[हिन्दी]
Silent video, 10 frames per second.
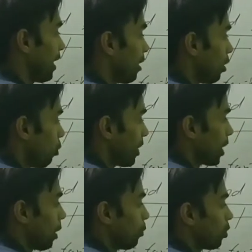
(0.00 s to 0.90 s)
एंगल को
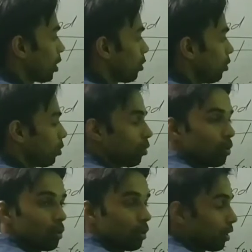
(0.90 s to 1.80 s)
मैं क्या पुट करूं
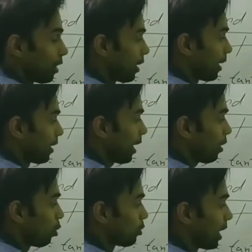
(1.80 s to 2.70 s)
कि
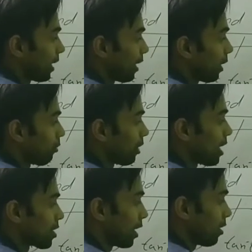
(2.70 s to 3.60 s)
टेन ऑफ दैट एंगल वन
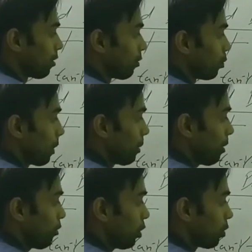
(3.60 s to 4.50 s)
आ जाए पाई
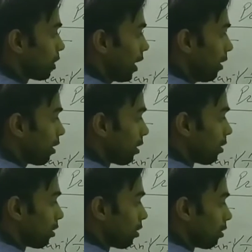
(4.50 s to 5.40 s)
बाई फोर ही होता है